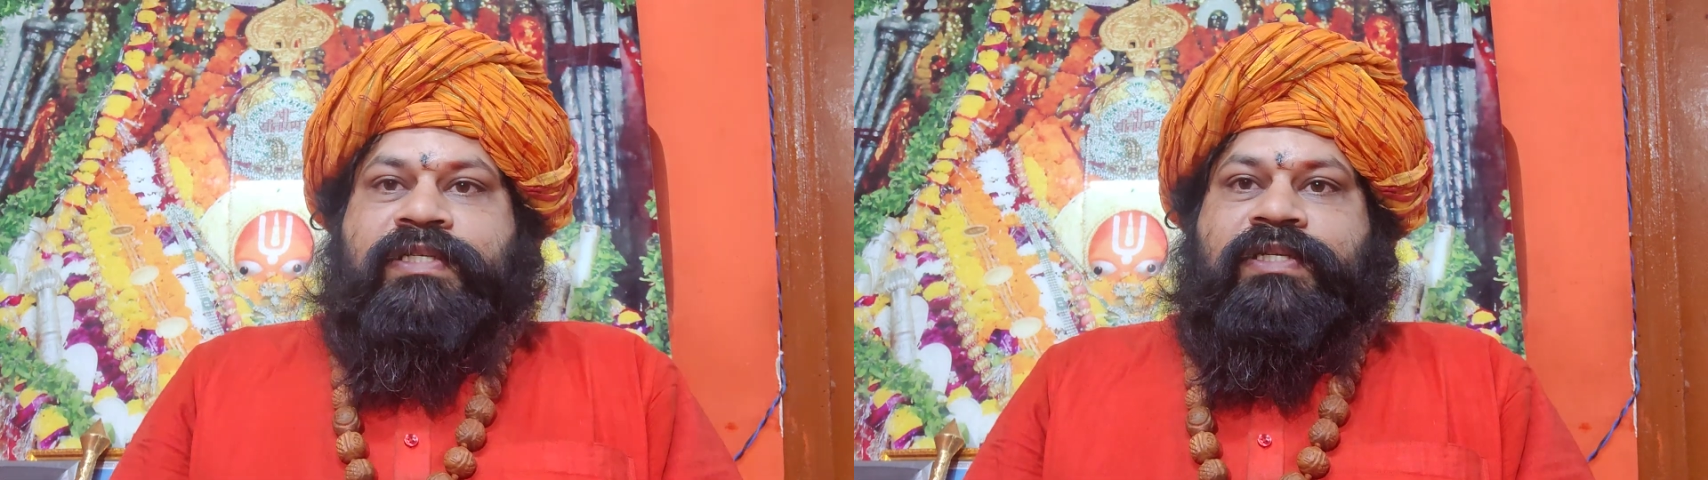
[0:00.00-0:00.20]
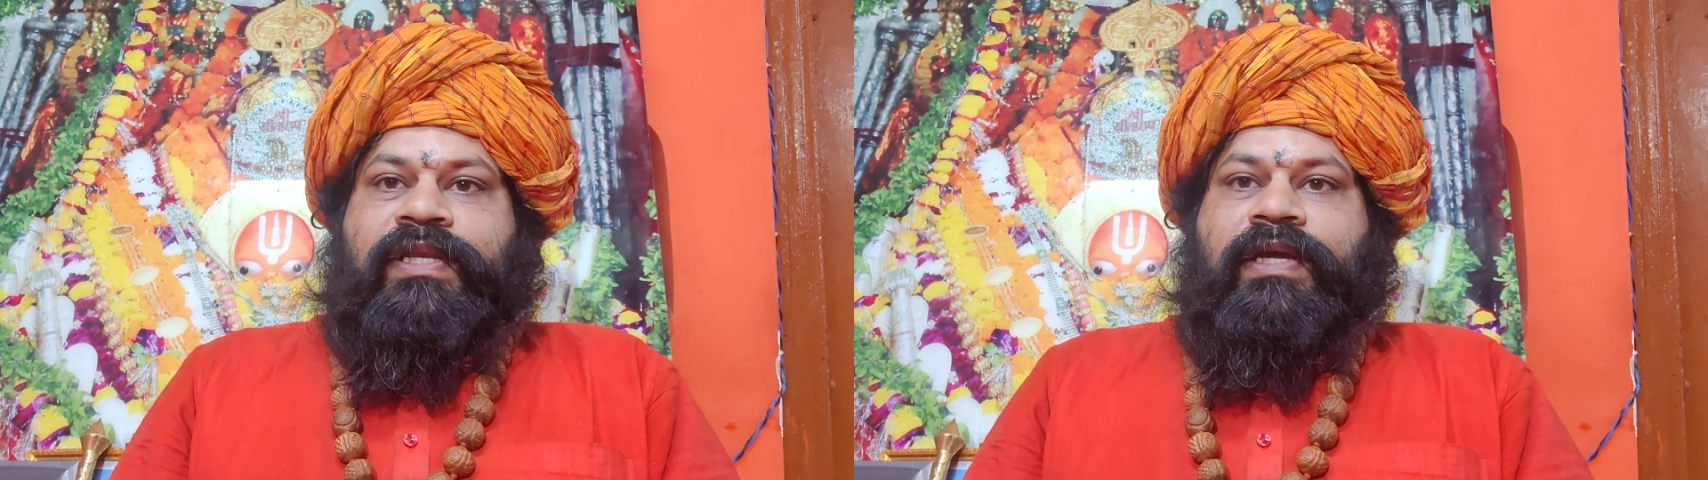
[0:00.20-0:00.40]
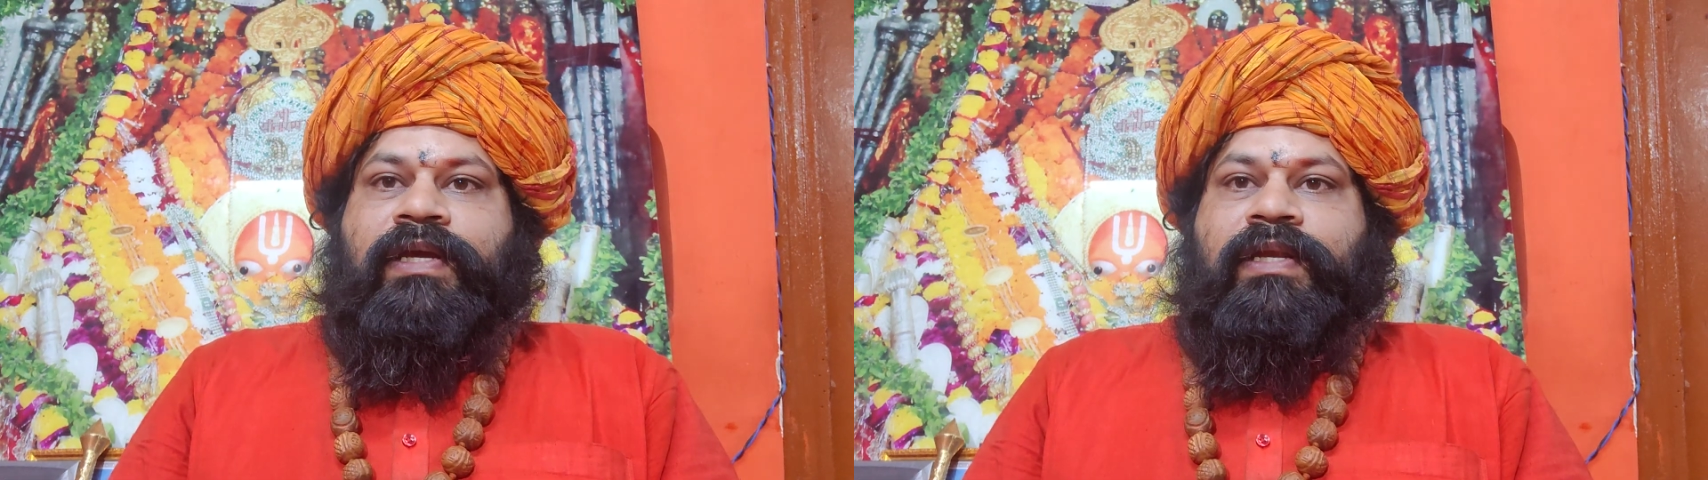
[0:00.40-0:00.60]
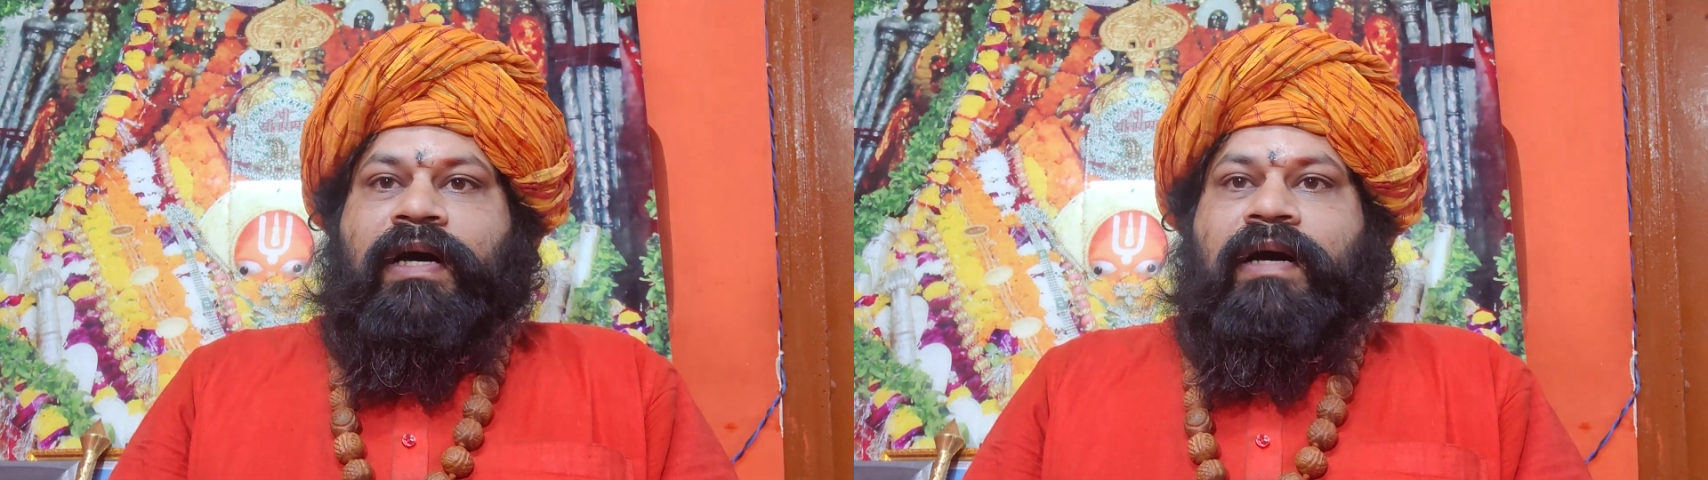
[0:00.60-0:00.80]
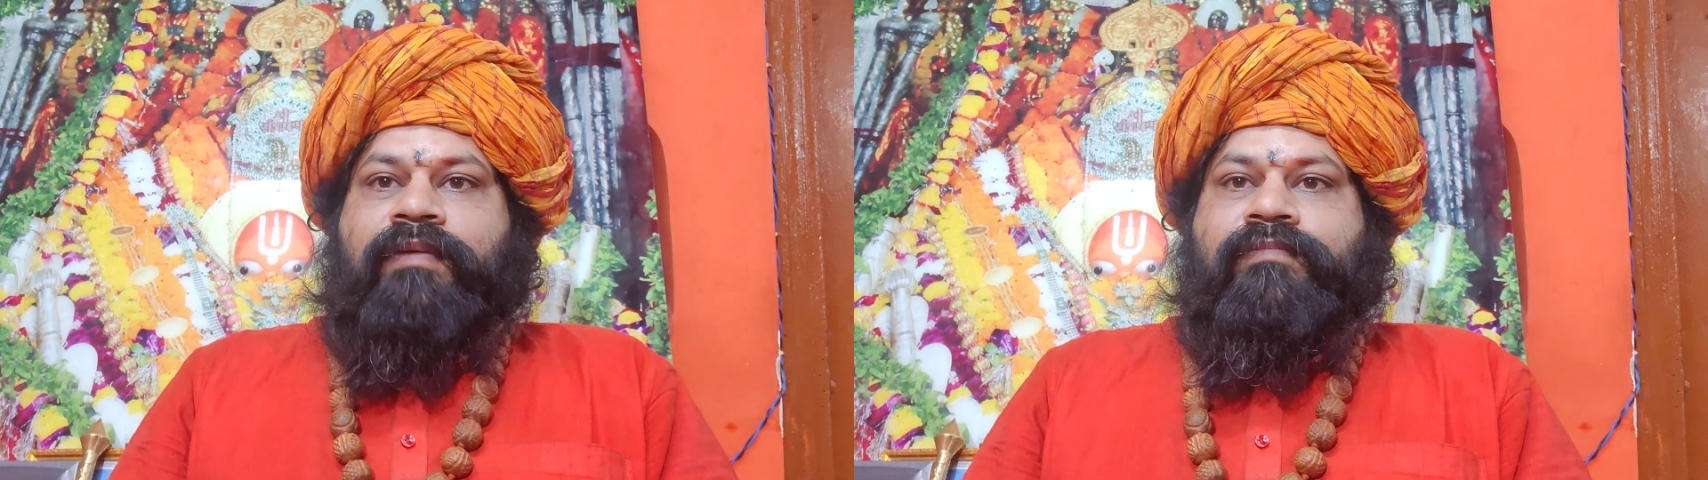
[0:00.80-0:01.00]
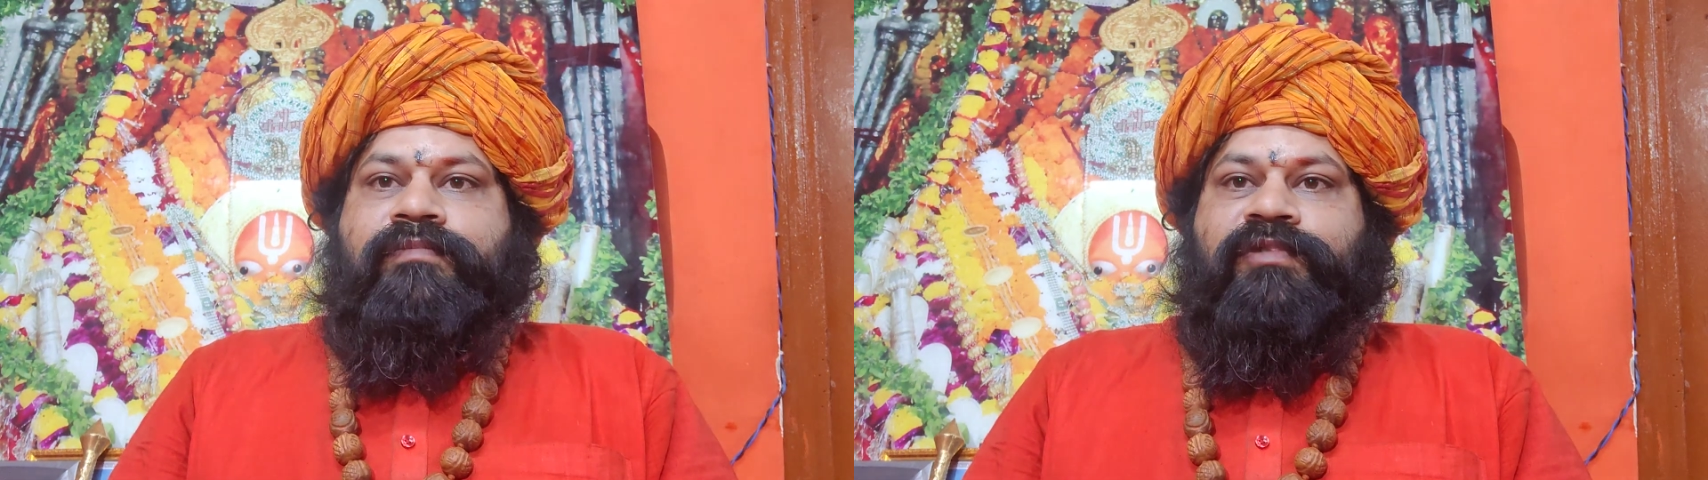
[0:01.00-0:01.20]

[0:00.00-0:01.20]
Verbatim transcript: श्री राम